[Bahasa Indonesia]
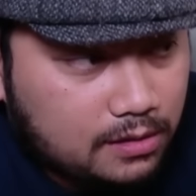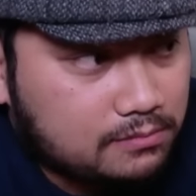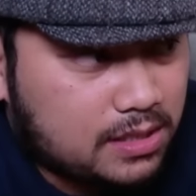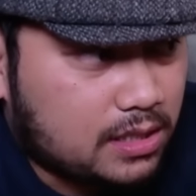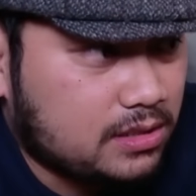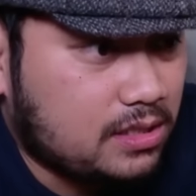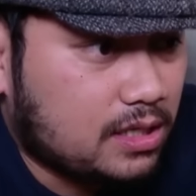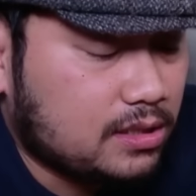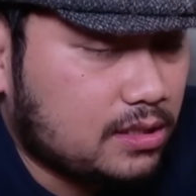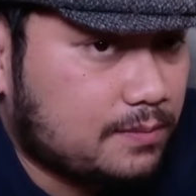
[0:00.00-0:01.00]
Berarti
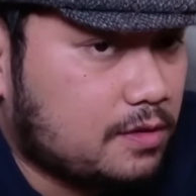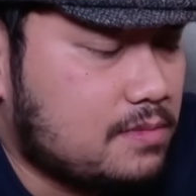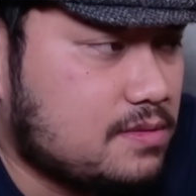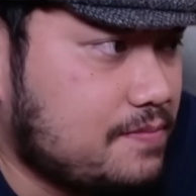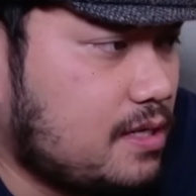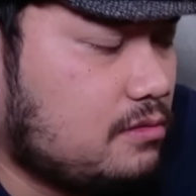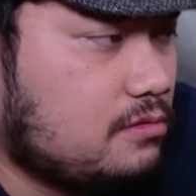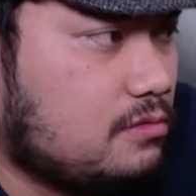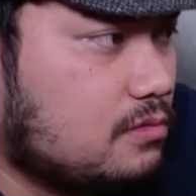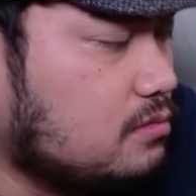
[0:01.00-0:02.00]
rating 6,9
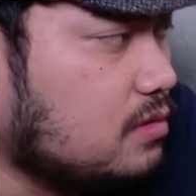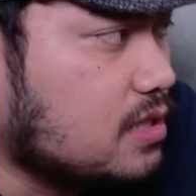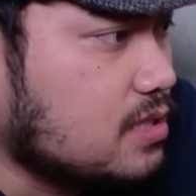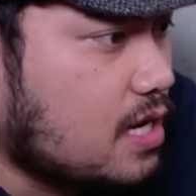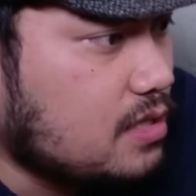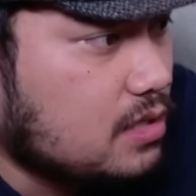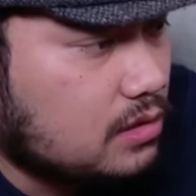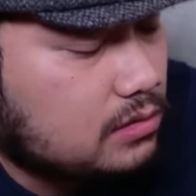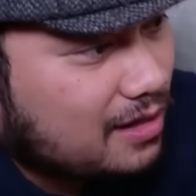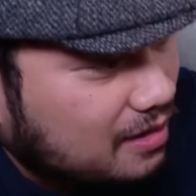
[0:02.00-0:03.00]
tuh nggak sengaja.